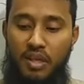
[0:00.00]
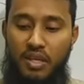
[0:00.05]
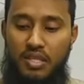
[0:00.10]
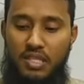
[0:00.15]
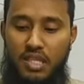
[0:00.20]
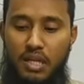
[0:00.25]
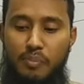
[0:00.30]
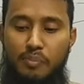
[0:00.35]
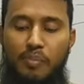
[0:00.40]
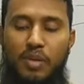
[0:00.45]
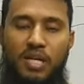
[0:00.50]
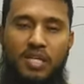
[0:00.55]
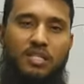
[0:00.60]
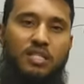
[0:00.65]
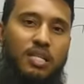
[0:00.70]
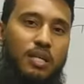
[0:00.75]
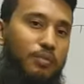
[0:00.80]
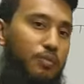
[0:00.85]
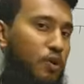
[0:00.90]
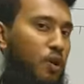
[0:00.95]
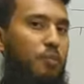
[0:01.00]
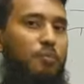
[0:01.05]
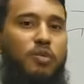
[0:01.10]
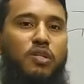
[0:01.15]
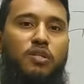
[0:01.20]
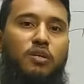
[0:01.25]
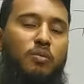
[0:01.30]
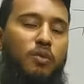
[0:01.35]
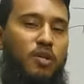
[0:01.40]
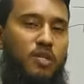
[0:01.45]
স্টেপ বাই স্টেপ সব
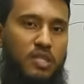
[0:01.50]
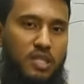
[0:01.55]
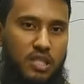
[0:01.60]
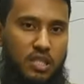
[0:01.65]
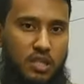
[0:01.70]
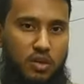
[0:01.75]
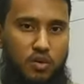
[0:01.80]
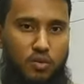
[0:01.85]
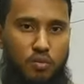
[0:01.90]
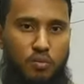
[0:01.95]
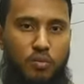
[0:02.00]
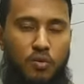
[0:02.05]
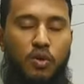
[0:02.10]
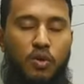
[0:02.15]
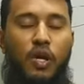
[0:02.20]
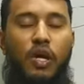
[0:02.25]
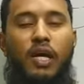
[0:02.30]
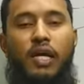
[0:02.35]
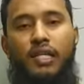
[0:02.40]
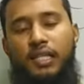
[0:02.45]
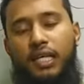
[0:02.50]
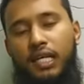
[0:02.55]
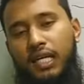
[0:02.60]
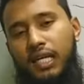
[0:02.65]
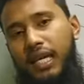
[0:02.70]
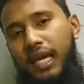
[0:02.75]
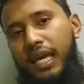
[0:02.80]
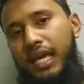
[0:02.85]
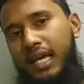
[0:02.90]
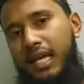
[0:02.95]
বিষয় বলার চেষ্টা করব। তাহলে
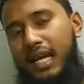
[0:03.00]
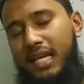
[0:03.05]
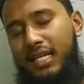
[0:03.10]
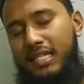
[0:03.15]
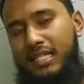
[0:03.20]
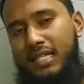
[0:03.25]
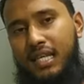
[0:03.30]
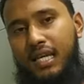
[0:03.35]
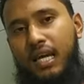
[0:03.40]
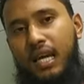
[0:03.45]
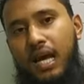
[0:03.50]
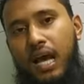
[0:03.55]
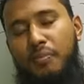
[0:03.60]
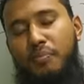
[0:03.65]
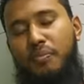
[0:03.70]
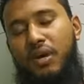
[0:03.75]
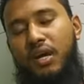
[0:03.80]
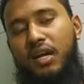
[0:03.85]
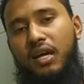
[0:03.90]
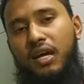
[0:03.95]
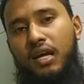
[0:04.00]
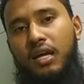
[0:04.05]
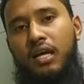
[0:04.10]
এই ক্লাসটা আপনারা